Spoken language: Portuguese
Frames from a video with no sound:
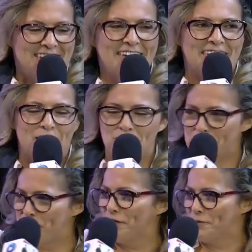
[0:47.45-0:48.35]
que é
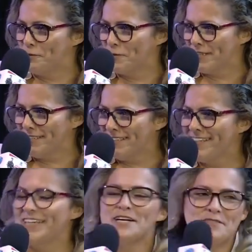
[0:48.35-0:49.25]
uma figura
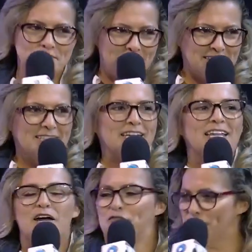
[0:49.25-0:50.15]
mas ele está
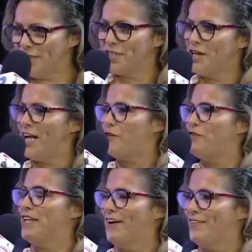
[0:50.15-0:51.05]
lá à frente e chegar na
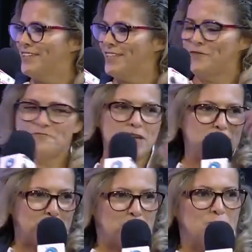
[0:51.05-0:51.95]
final. Então, um
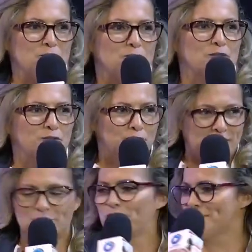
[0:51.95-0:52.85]
beijo para todo mundo. Vou
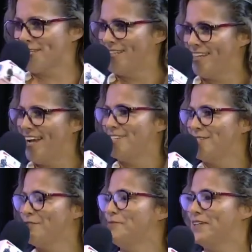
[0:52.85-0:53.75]
estar tá torcendo
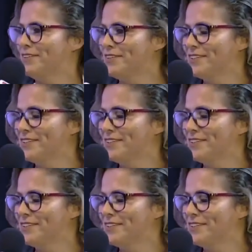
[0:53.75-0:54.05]
ligadinho domingo. Como que é o